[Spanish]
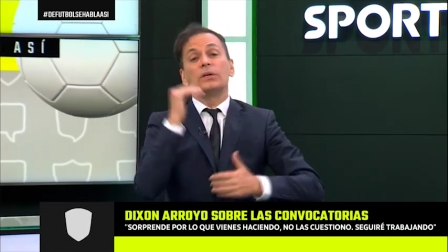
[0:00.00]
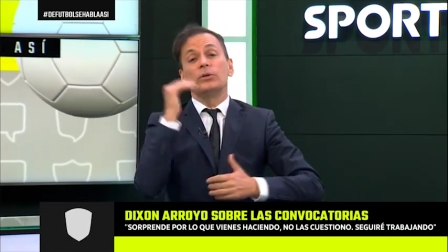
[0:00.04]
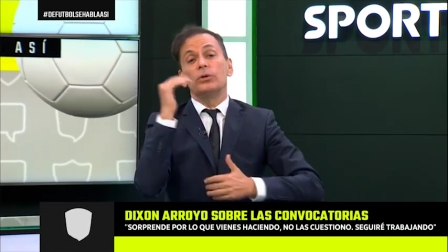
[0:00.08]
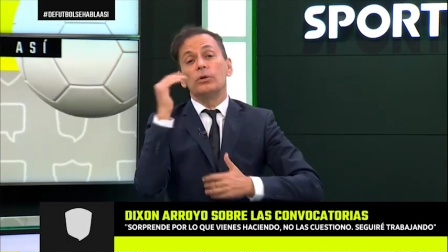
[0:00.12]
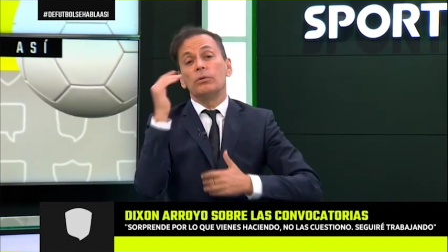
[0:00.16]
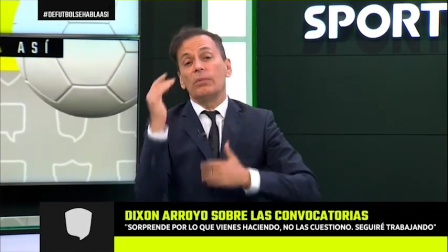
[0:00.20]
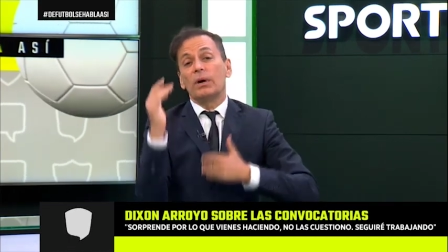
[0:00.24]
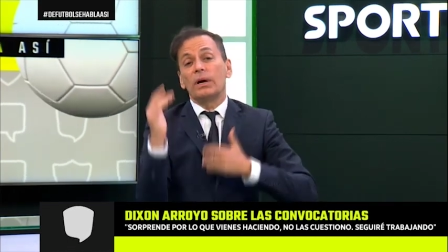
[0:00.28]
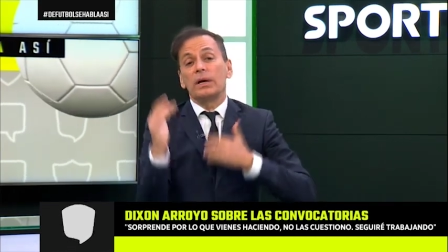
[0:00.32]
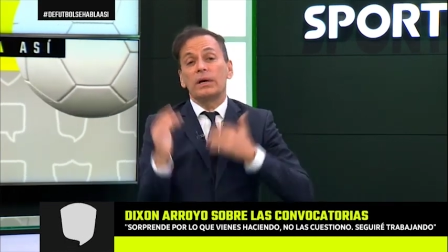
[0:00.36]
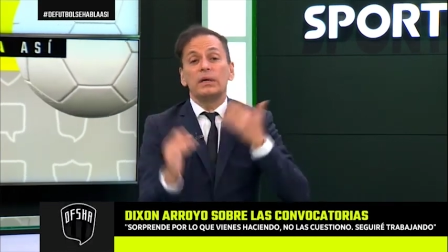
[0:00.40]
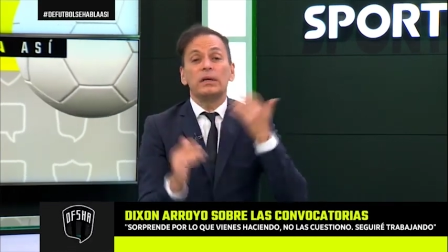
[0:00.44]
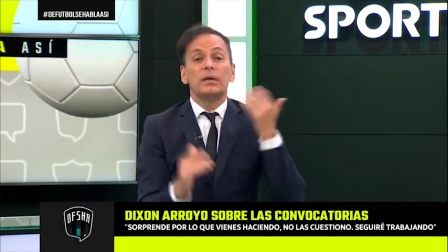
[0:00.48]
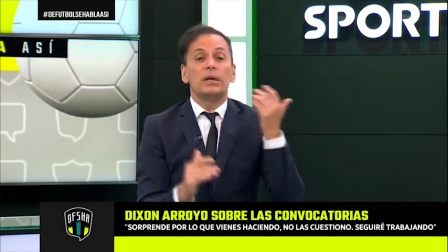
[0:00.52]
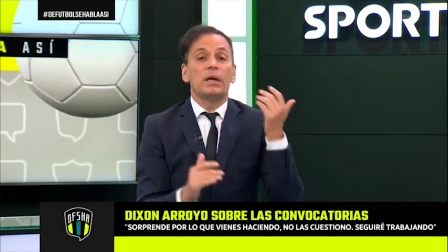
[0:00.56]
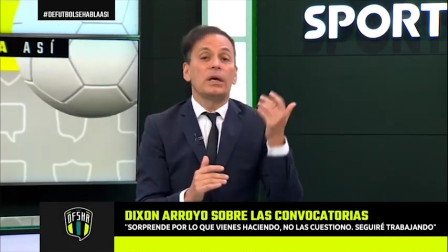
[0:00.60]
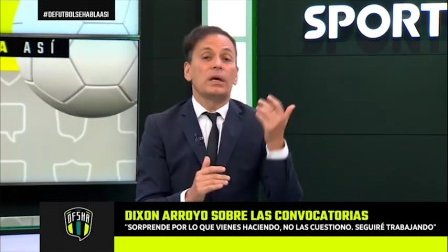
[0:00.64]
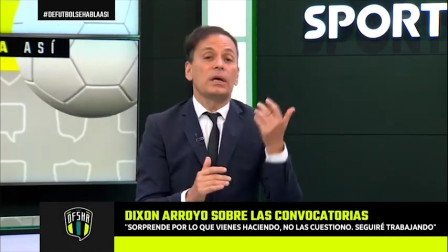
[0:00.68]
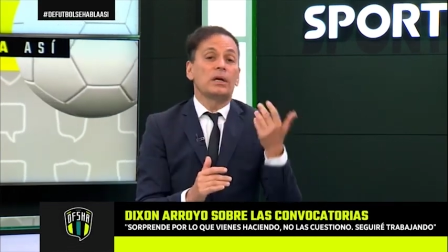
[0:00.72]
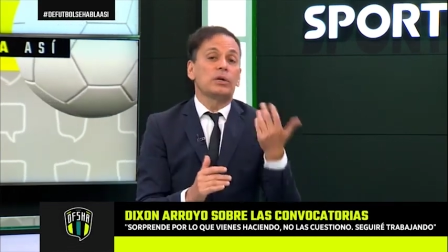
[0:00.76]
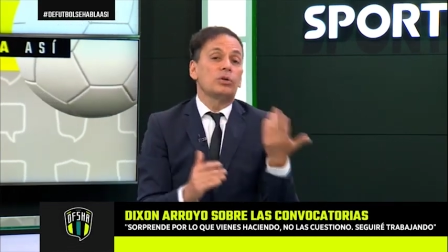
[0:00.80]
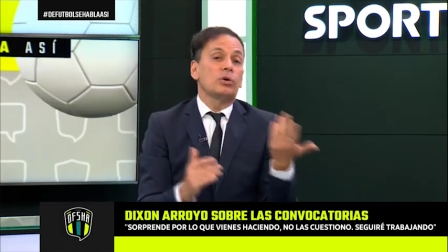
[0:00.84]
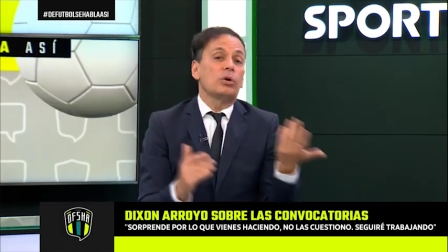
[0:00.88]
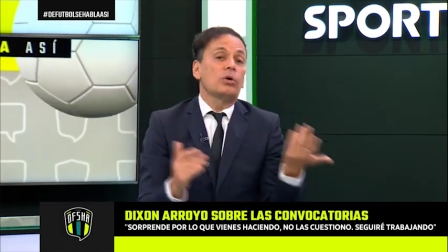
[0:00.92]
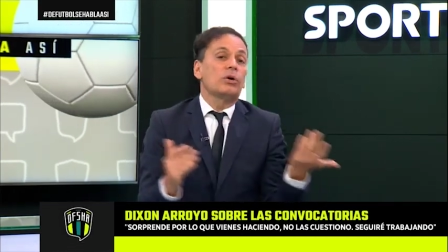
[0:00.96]
yo
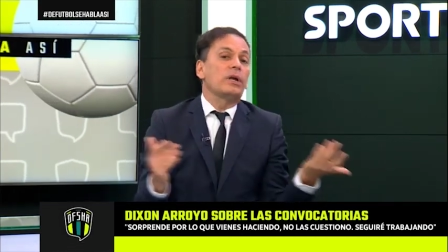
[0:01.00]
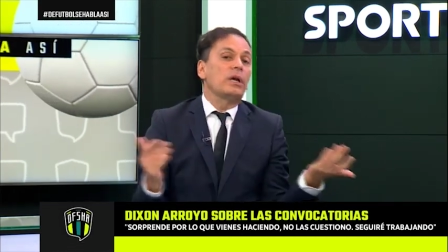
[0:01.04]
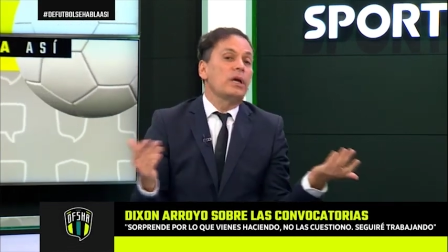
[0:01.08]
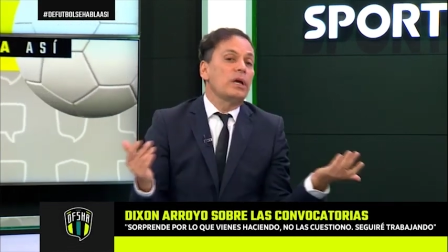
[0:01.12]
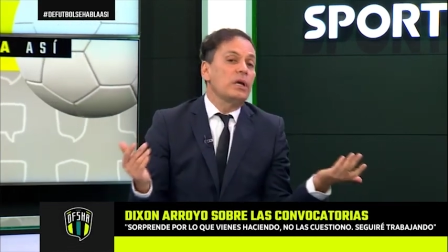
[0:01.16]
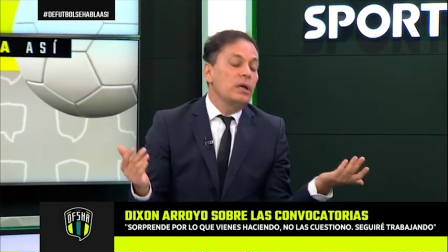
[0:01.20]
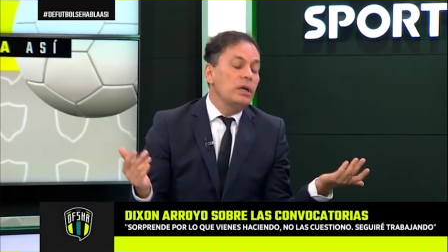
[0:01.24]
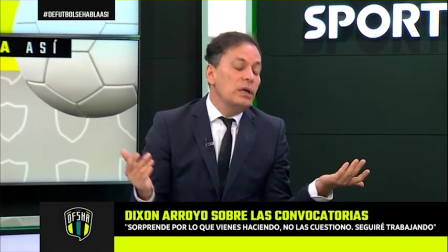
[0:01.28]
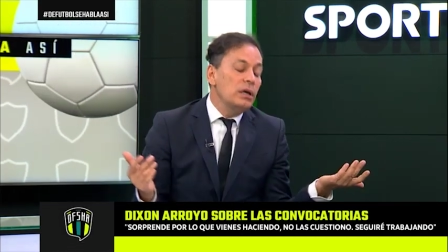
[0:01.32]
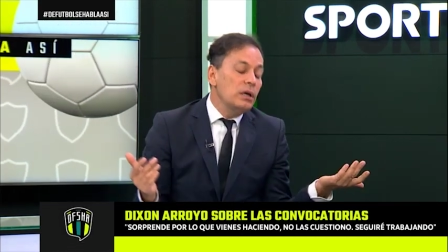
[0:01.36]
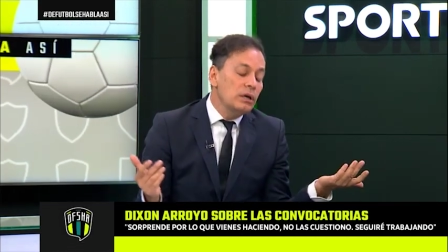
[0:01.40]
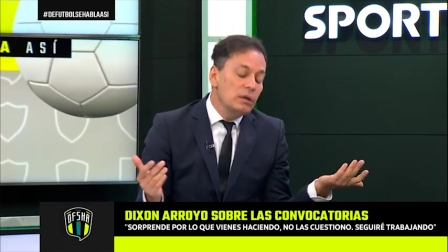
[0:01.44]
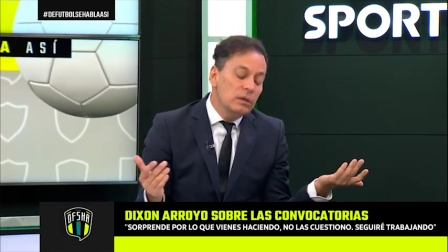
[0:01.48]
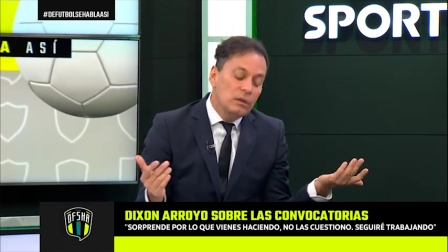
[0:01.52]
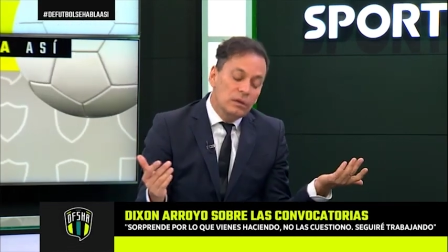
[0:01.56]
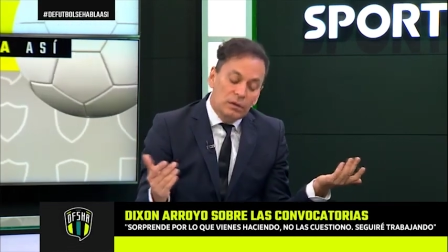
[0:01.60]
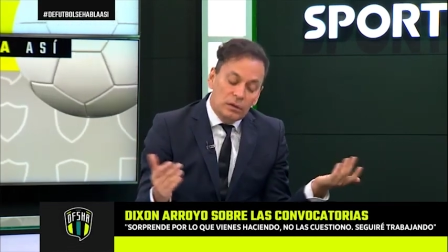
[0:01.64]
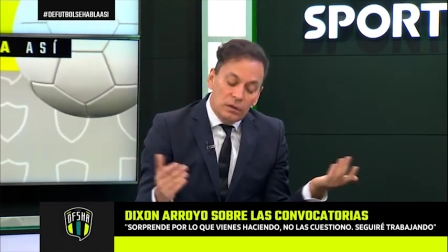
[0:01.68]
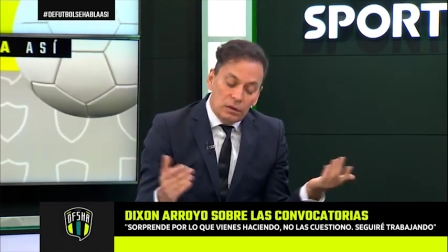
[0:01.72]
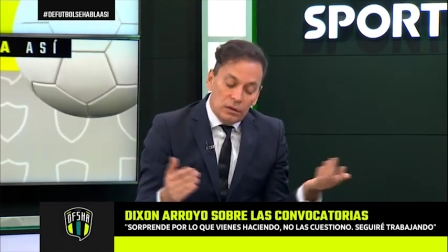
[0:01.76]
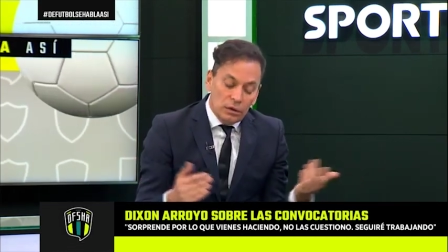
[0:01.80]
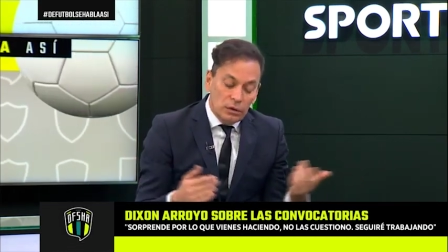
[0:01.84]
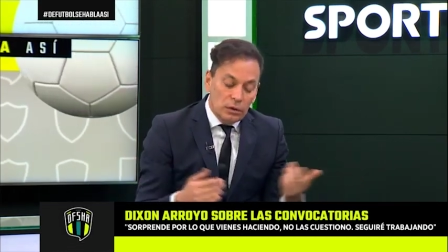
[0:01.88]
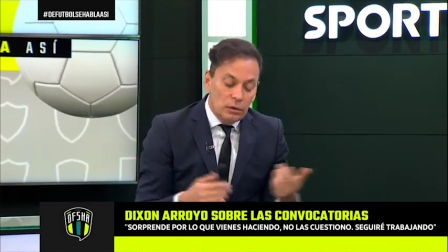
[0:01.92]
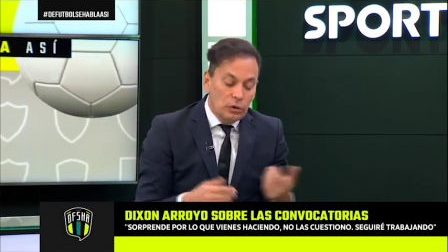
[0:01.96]
imaginé, yo creí...
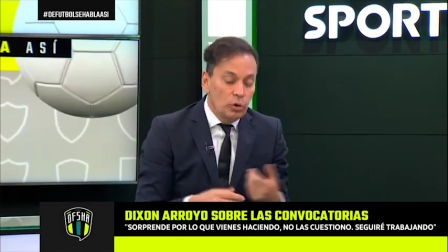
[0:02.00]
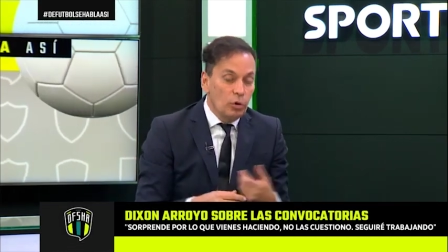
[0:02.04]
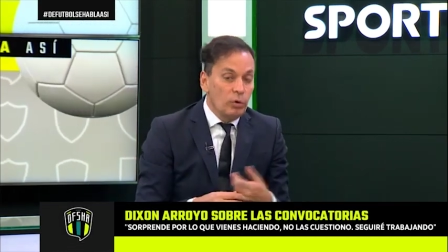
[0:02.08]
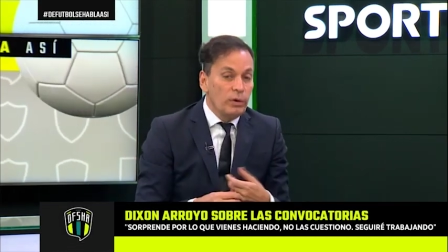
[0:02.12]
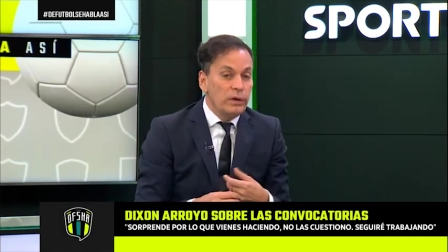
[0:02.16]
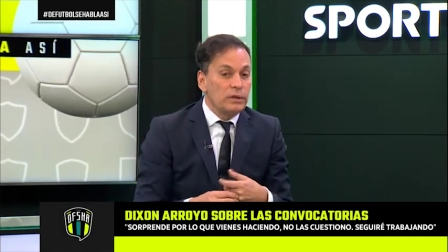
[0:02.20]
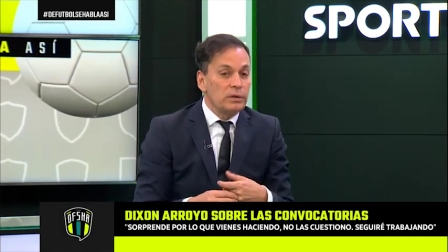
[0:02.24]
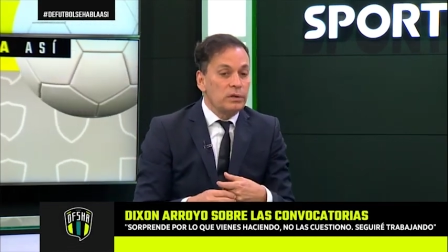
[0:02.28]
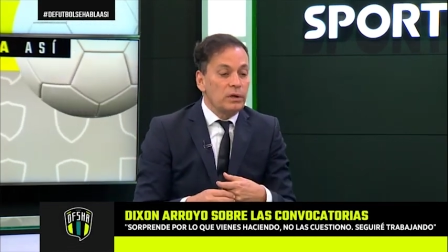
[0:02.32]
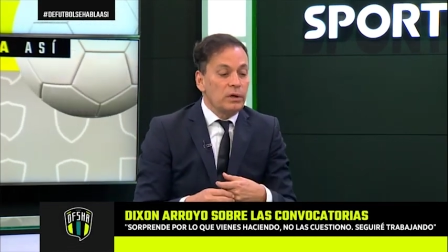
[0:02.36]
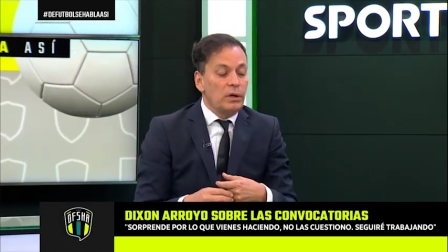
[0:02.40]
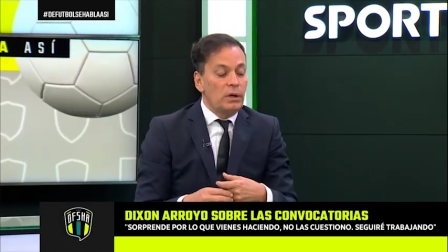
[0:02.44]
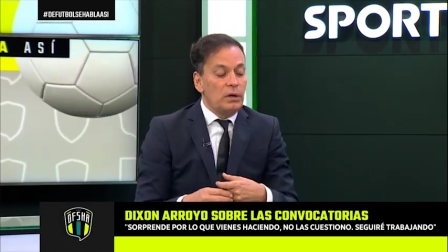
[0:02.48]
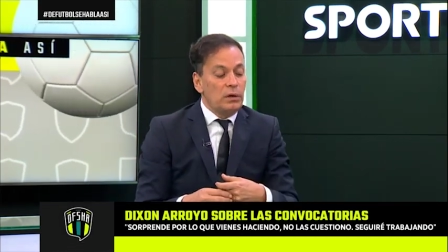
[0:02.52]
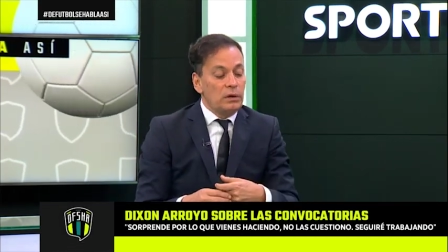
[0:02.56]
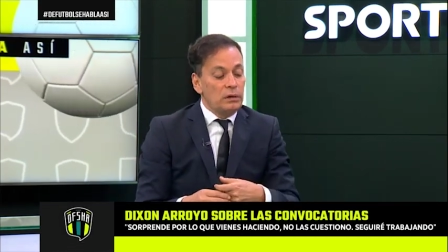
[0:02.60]
Hoy la selección